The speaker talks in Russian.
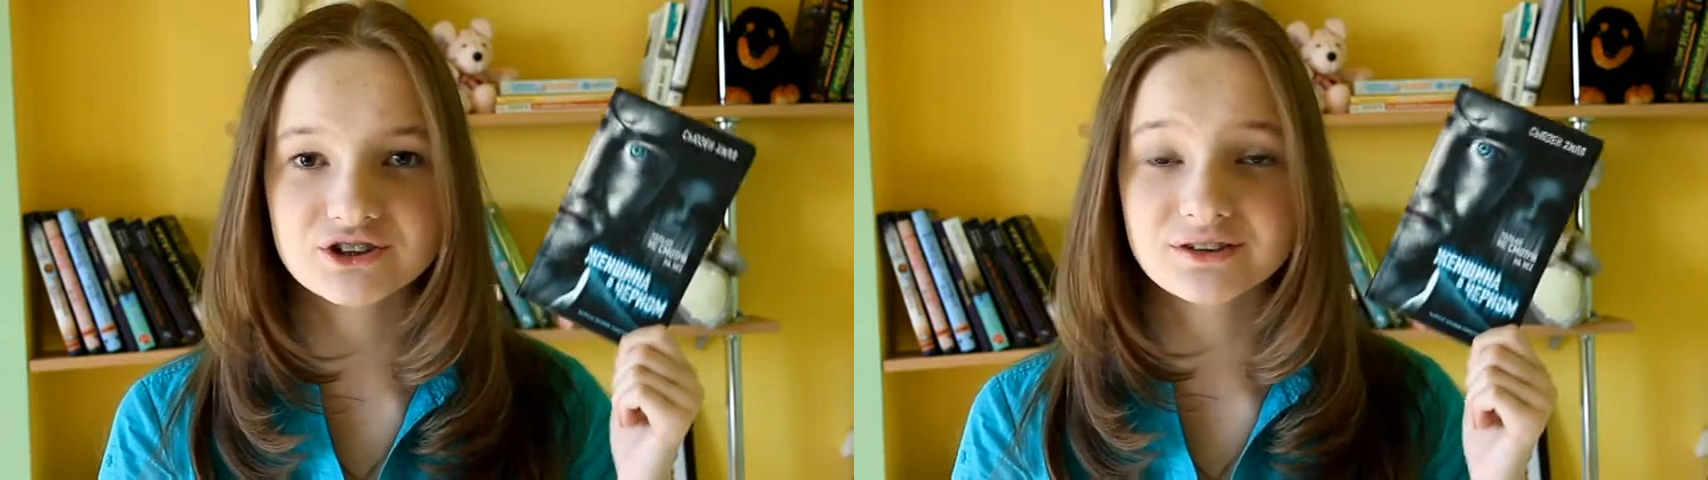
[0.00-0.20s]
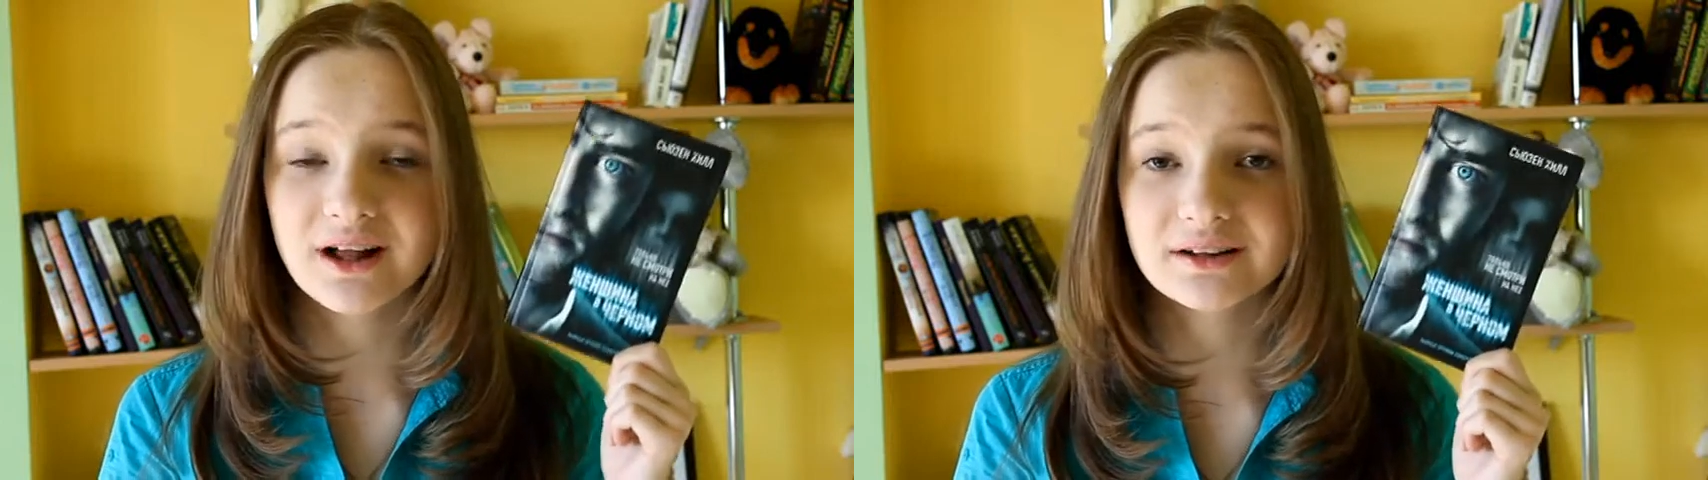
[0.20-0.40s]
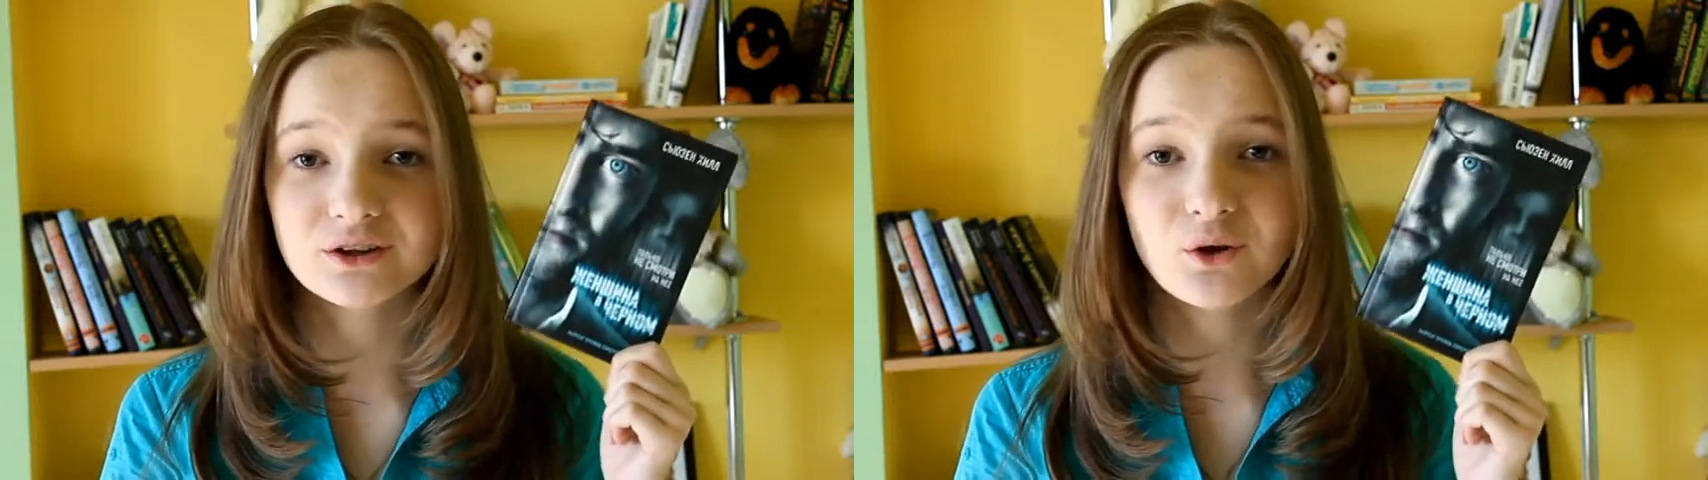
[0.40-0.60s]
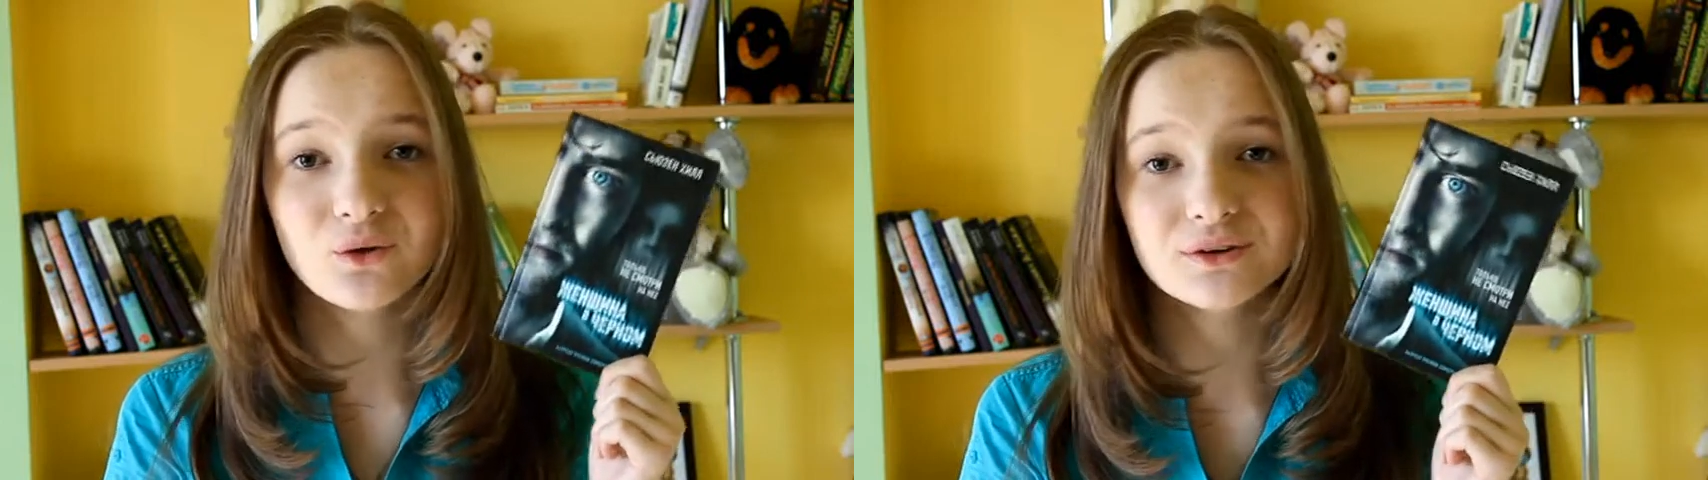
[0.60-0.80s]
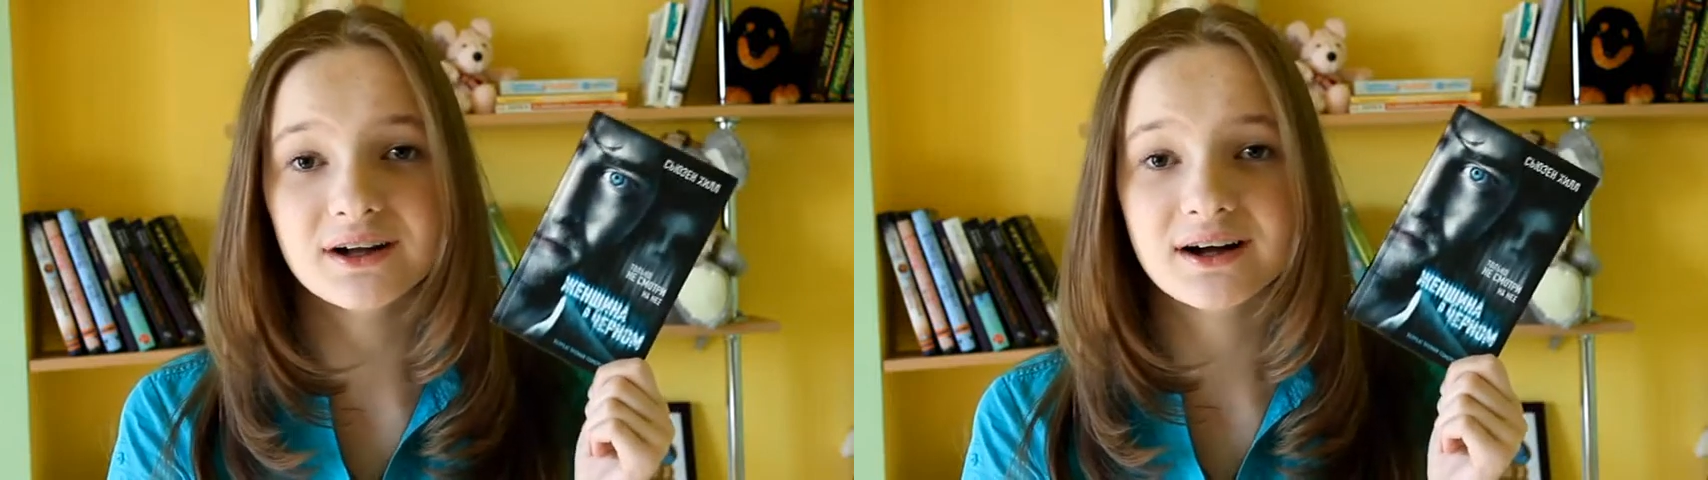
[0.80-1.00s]
жила она
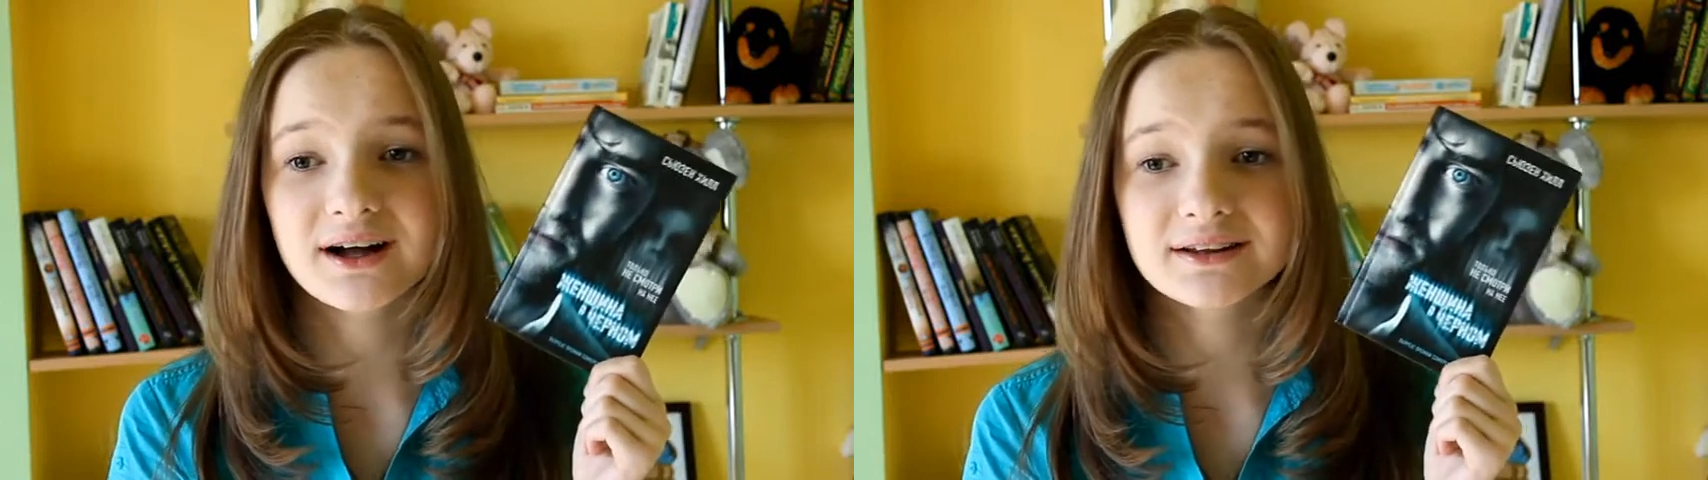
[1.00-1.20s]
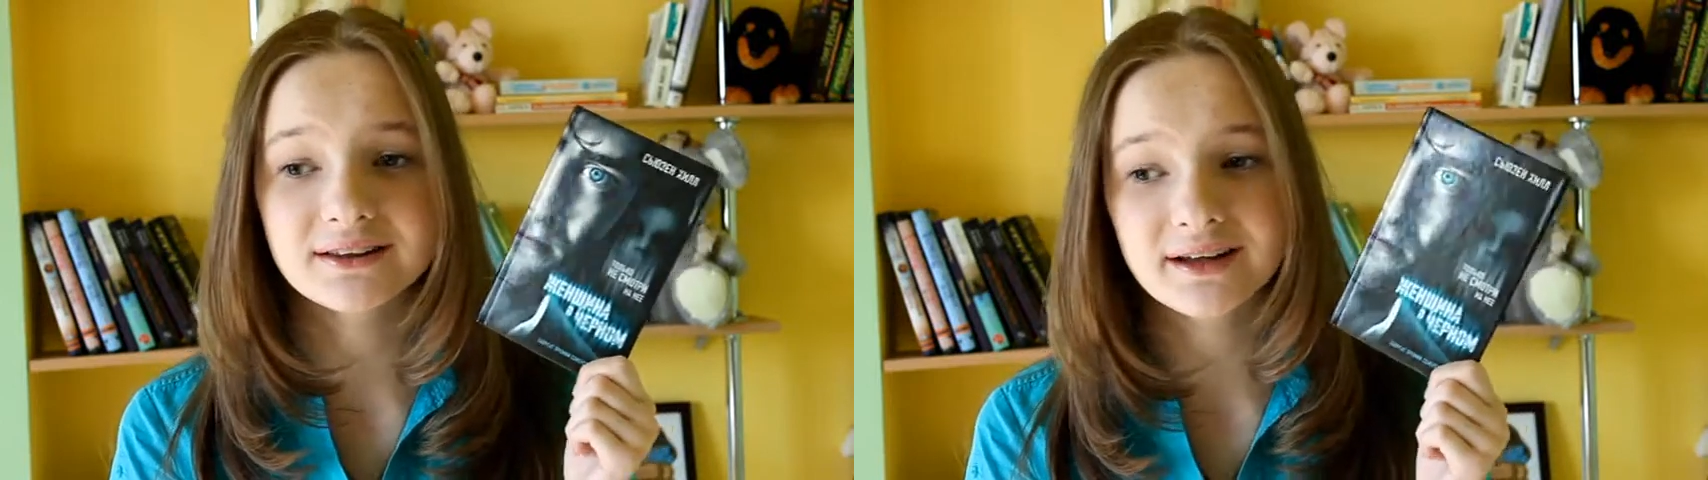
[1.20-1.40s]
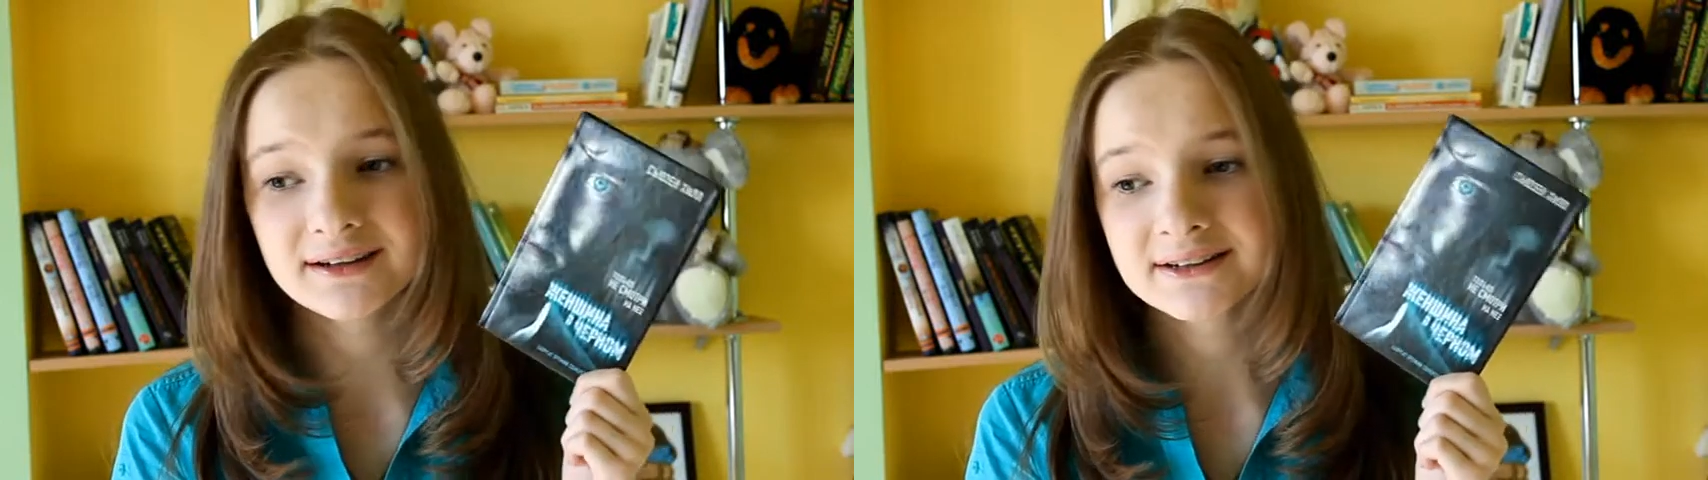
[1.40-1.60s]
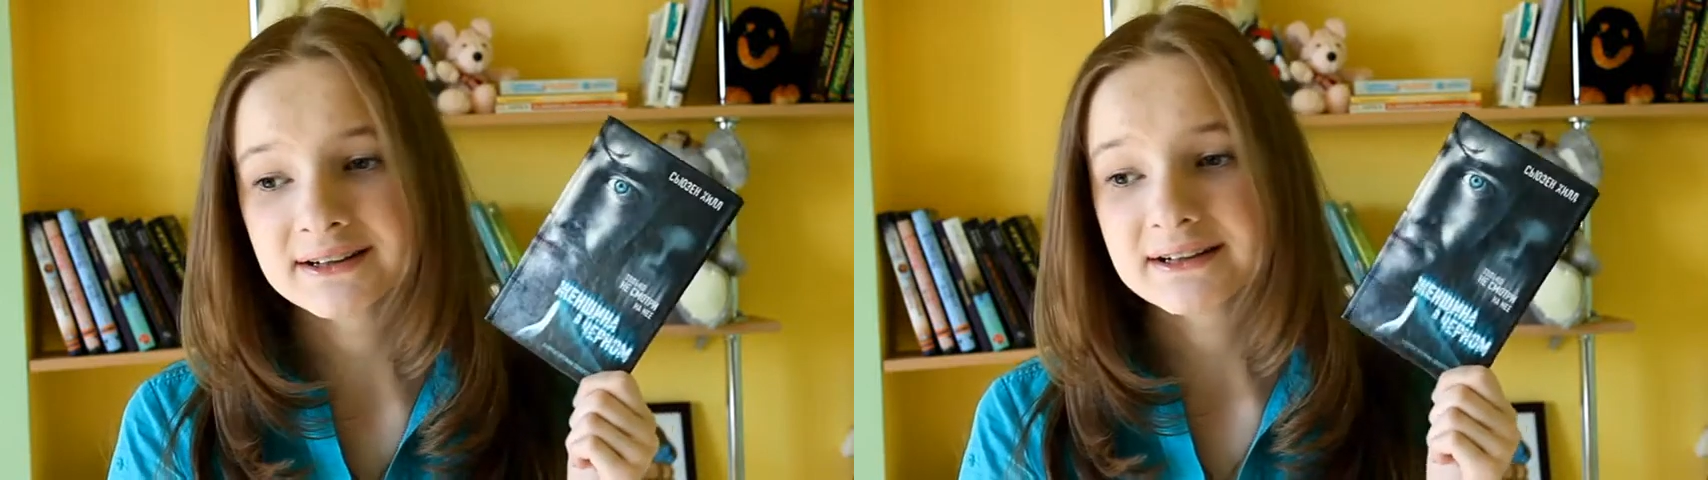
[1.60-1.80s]
долго, одна,